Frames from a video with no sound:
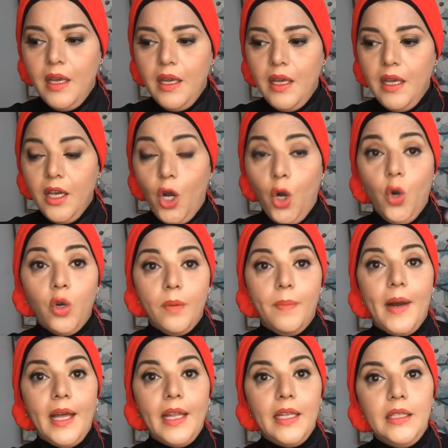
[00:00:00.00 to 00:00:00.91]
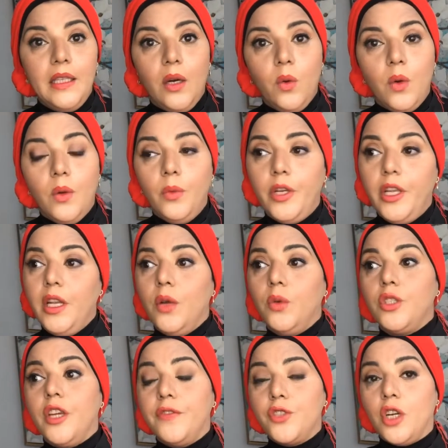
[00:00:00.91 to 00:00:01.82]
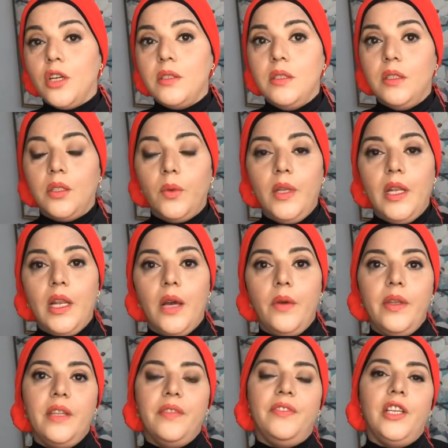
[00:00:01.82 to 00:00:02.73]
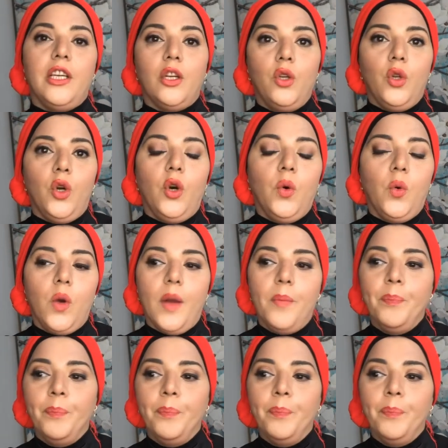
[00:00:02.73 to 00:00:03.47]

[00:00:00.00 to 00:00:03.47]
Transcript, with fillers: آه، حكم على ده وممكن لو شاف شخص طويل قوي نفتكر ان هو